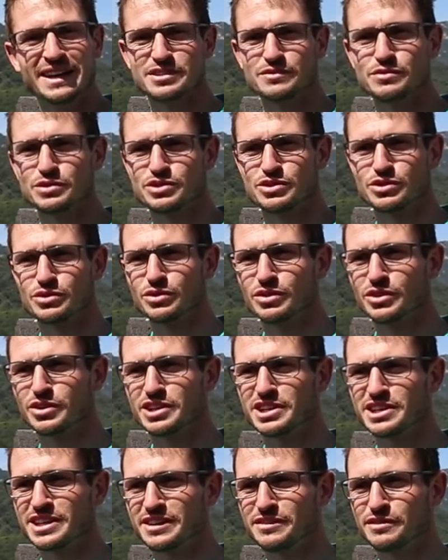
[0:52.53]
Ich wüsste nur noch
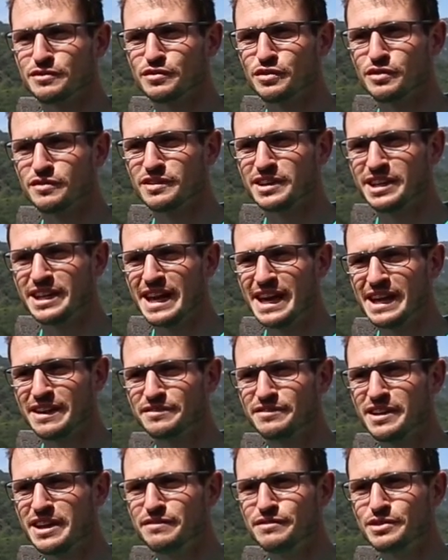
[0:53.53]
nicht, für
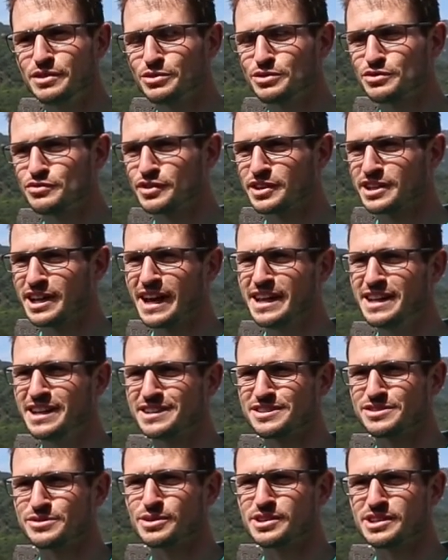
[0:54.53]
gegen wen wir uns
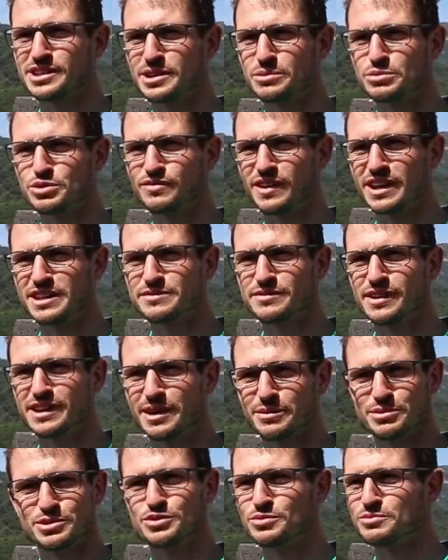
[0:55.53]
verteidigen sollten im
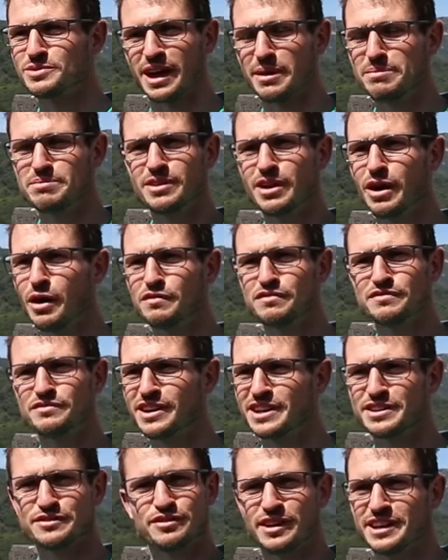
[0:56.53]
Schwarzwald, aber zum Treppenlaufen
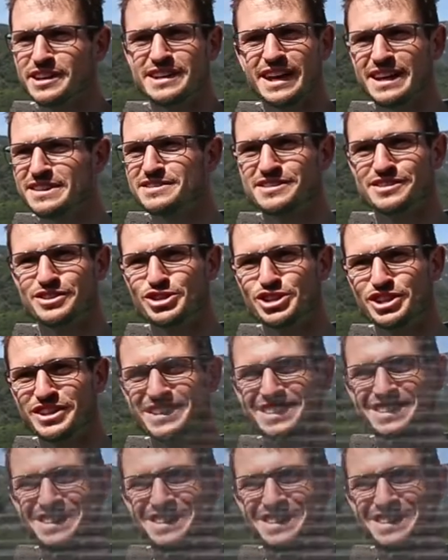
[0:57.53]
wäre es fantastisch.